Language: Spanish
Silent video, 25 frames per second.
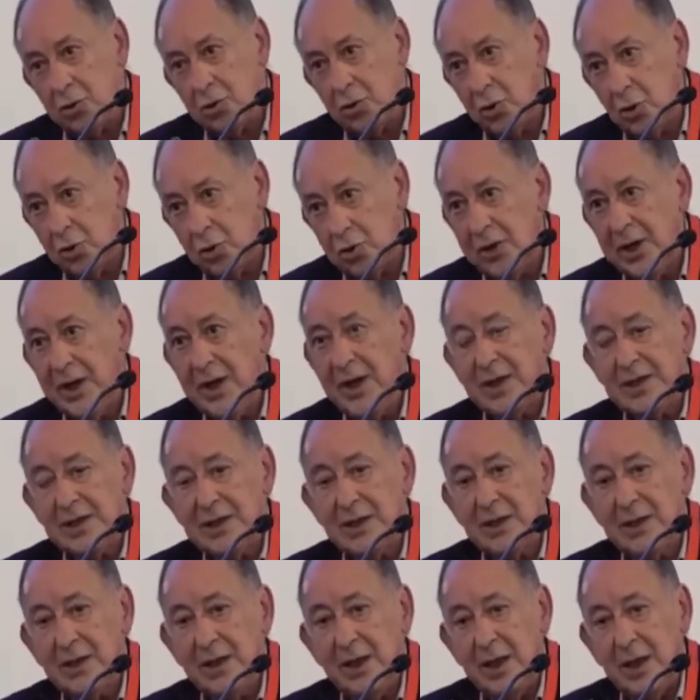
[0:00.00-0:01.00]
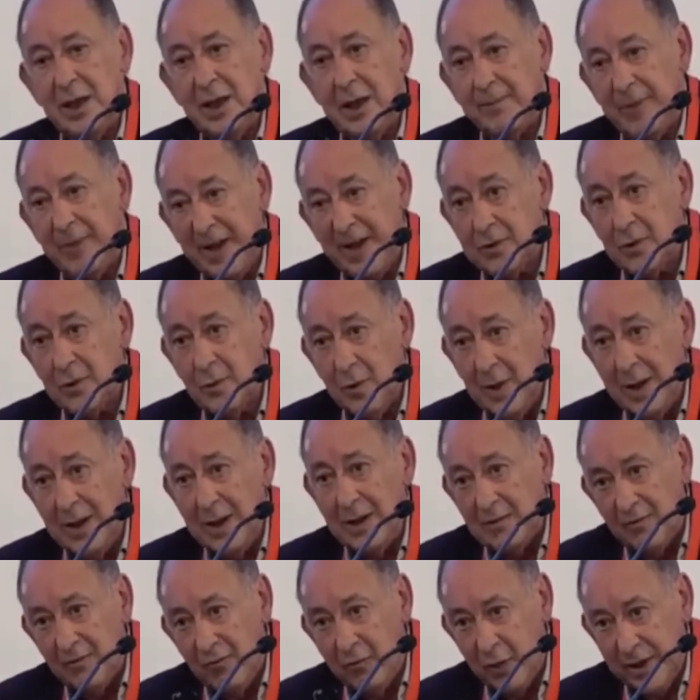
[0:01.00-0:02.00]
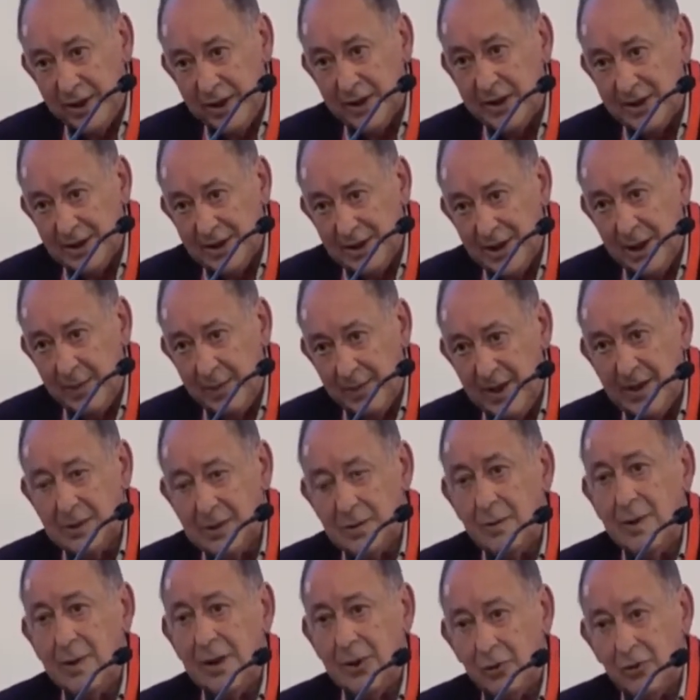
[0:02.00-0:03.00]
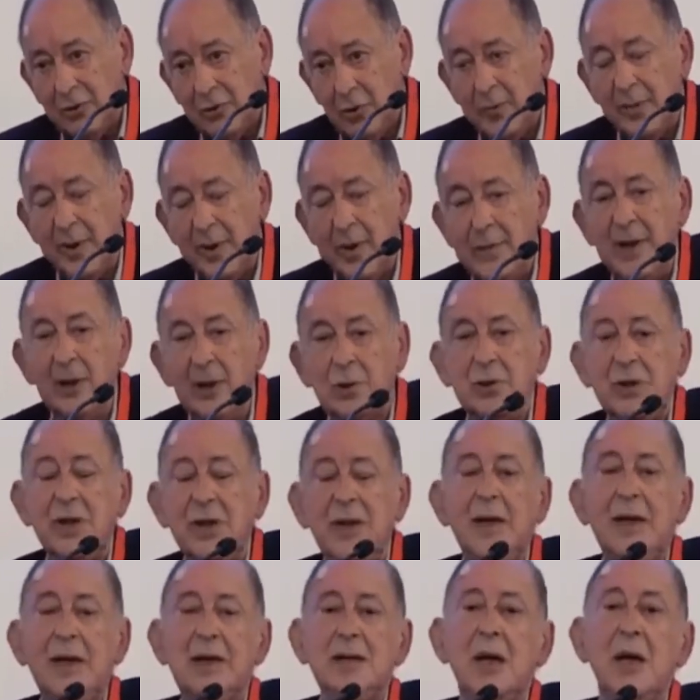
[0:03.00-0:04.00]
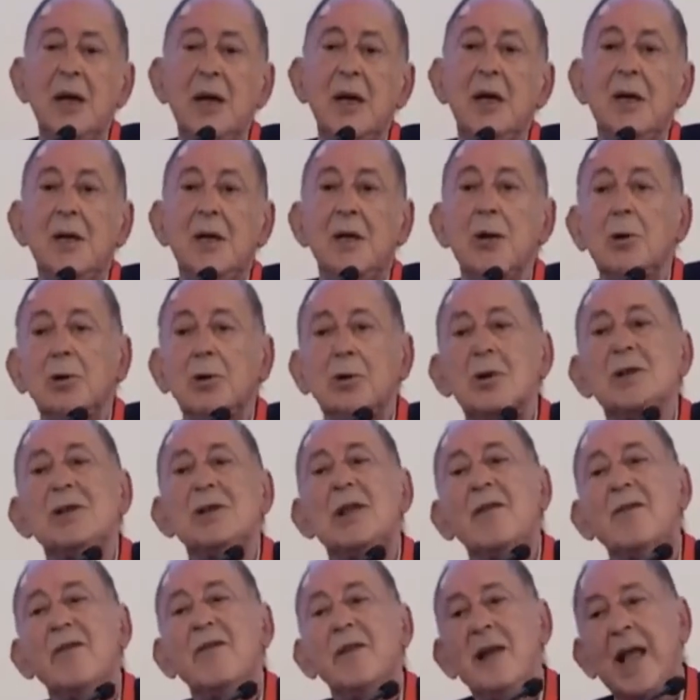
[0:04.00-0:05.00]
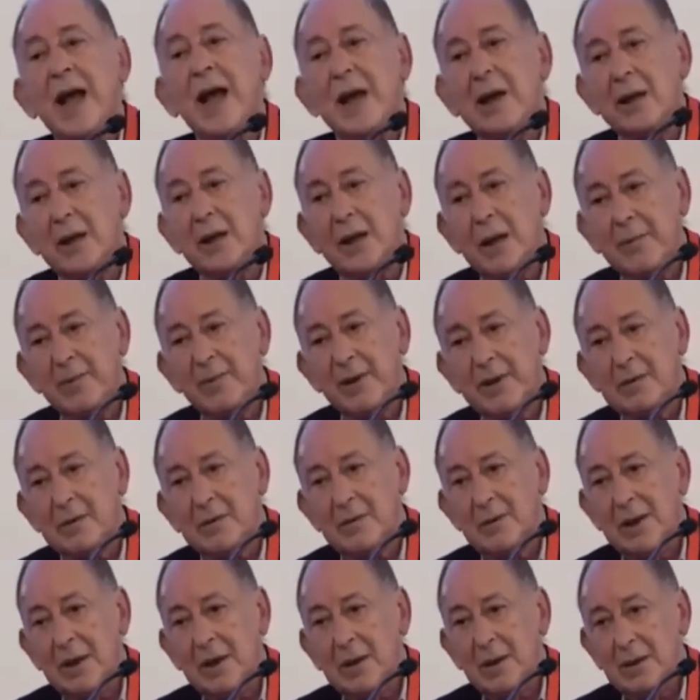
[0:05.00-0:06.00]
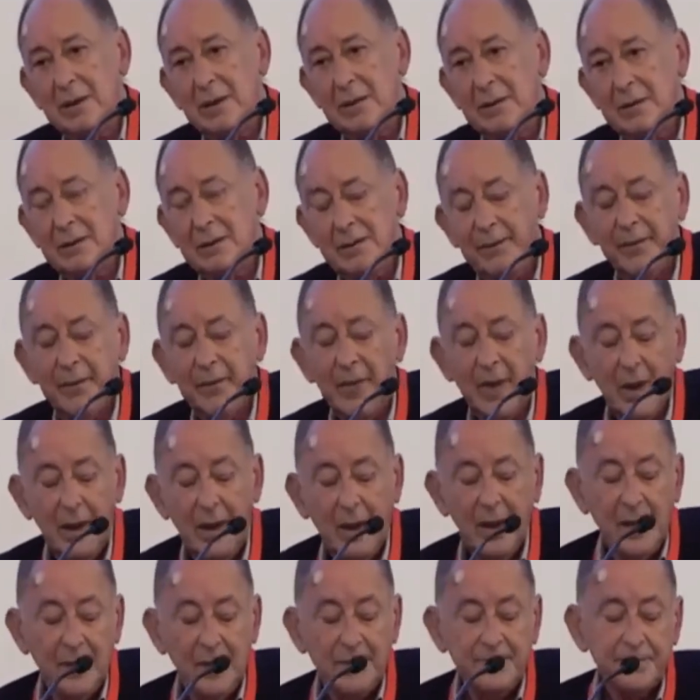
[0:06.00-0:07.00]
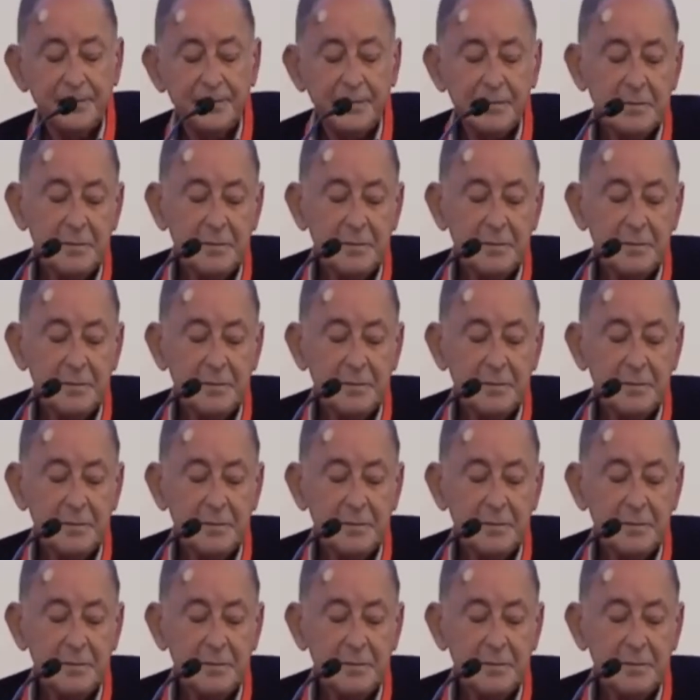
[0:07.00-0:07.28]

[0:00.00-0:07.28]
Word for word: el, día o los dos días de la Pascua, fuertes de la Pascua, los dos primeros días, y otro es el final de la Pascua.